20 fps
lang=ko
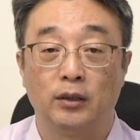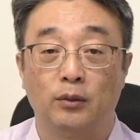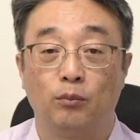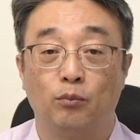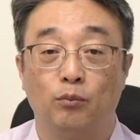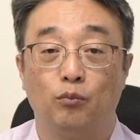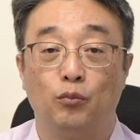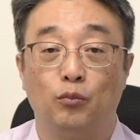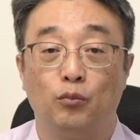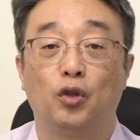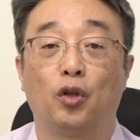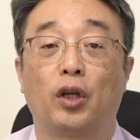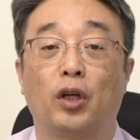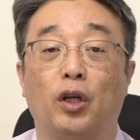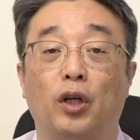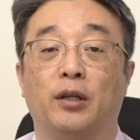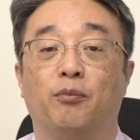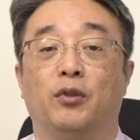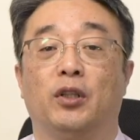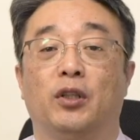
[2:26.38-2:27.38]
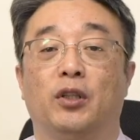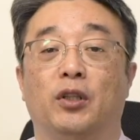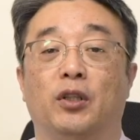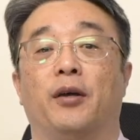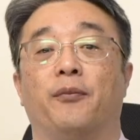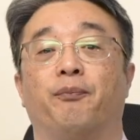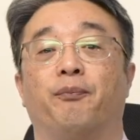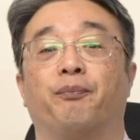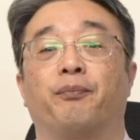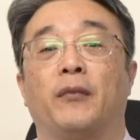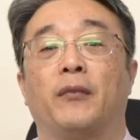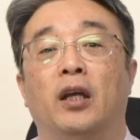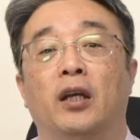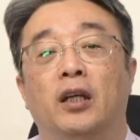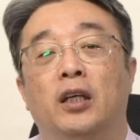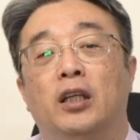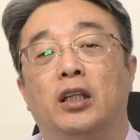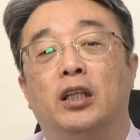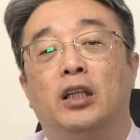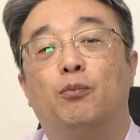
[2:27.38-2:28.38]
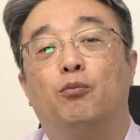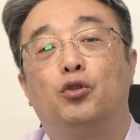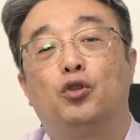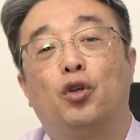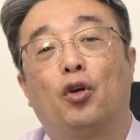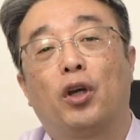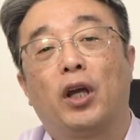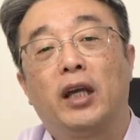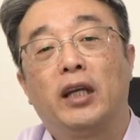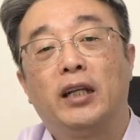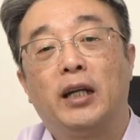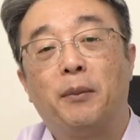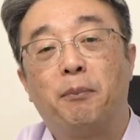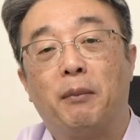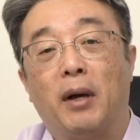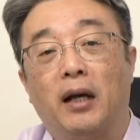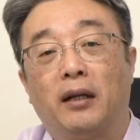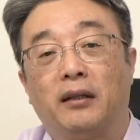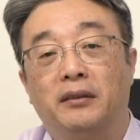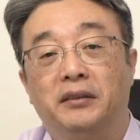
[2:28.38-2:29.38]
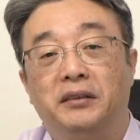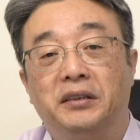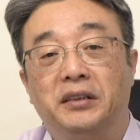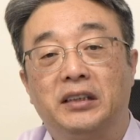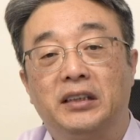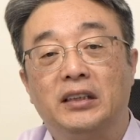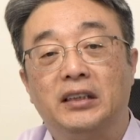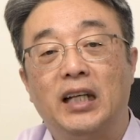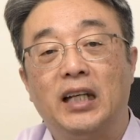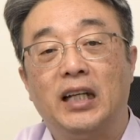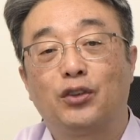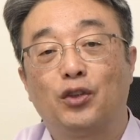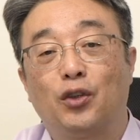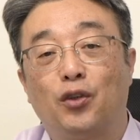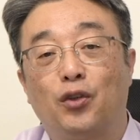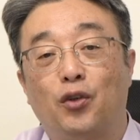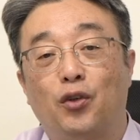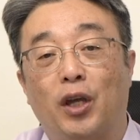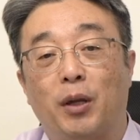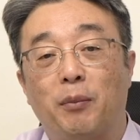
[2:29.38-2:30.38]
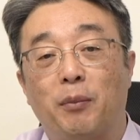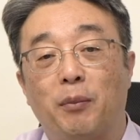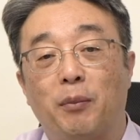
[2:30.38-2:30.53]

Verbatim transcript: 무적행입니다. 이 무적행이란 말은 신약 성경에만